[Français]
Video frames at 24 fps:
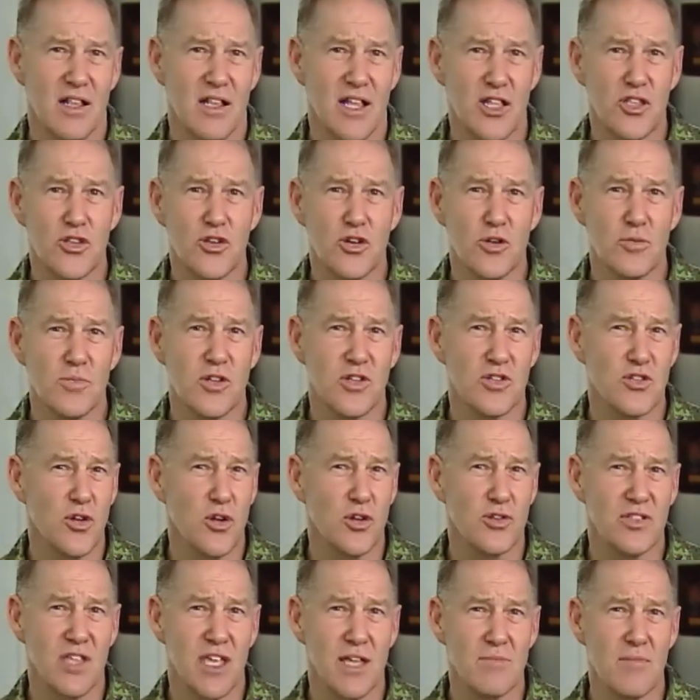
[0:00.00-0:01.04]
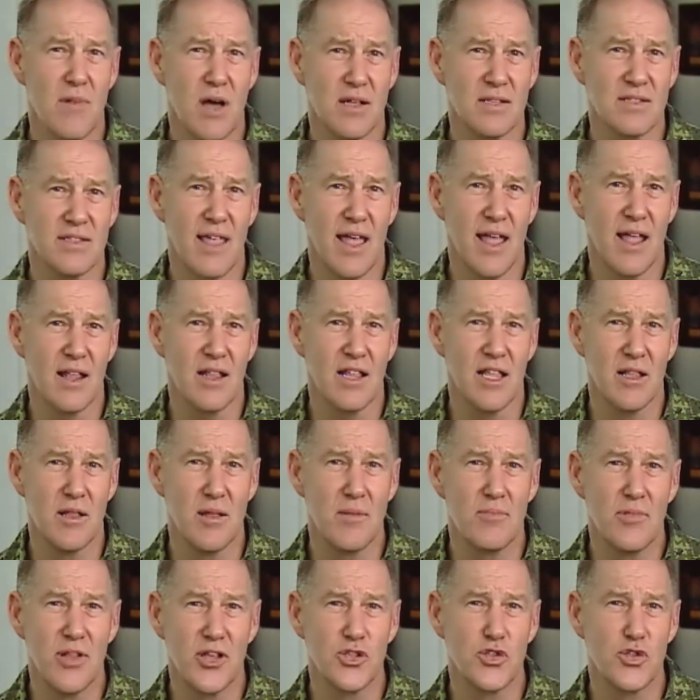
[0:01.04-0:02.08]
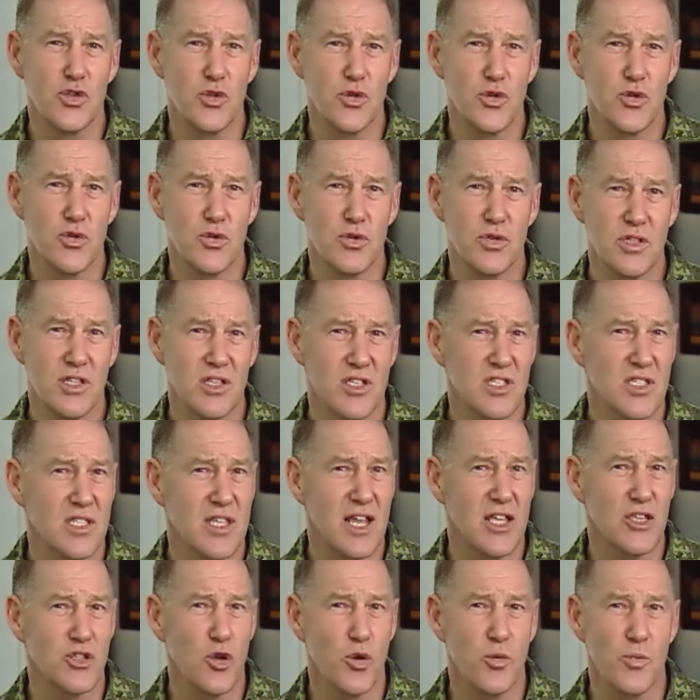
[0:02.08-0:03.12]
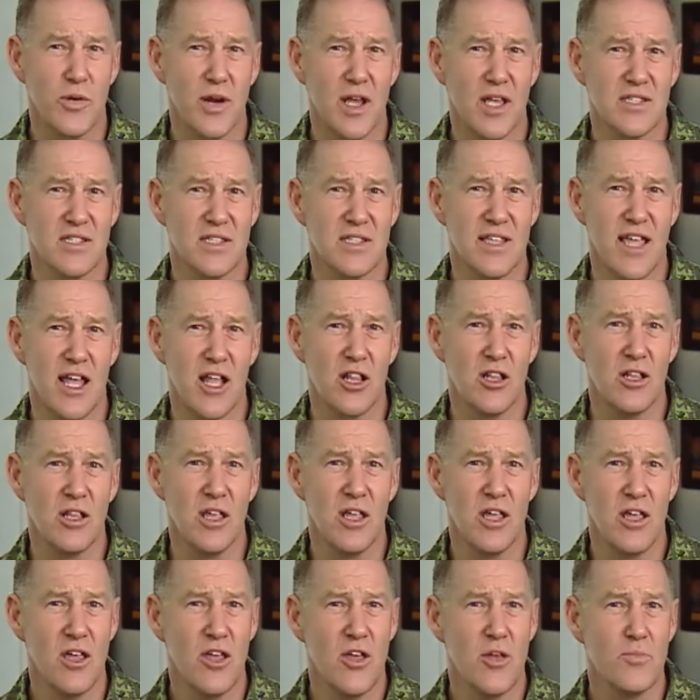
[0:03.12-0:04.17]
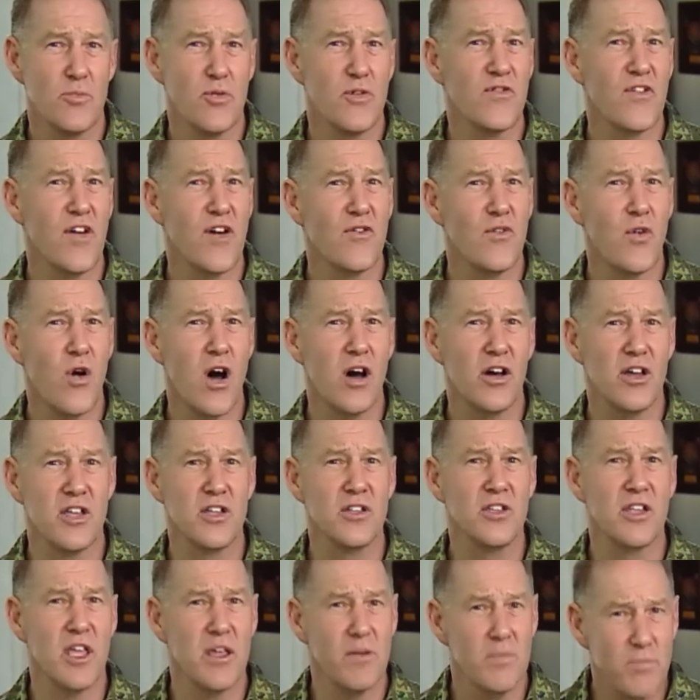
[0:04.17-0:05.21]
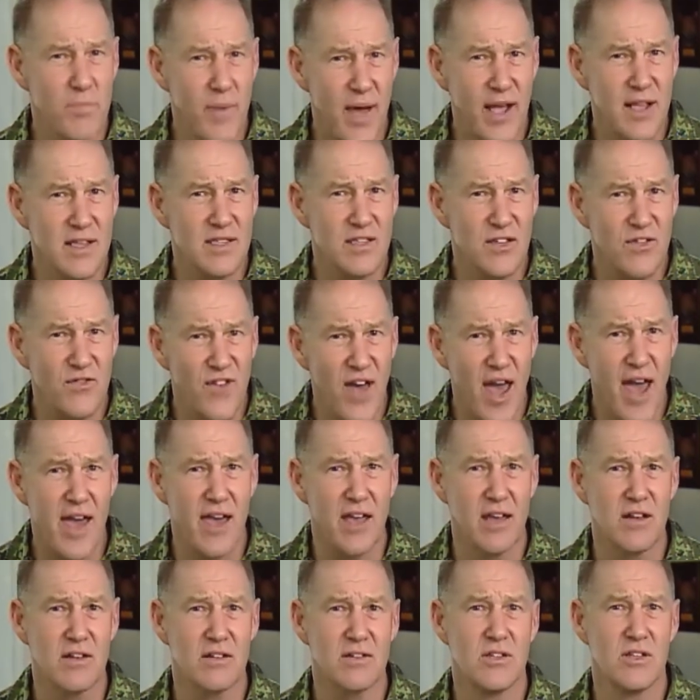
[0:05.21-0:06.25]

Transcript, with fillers: Les troubles de santé mentale et les blessures de stress opérationnel peuvent avoir un impact sévère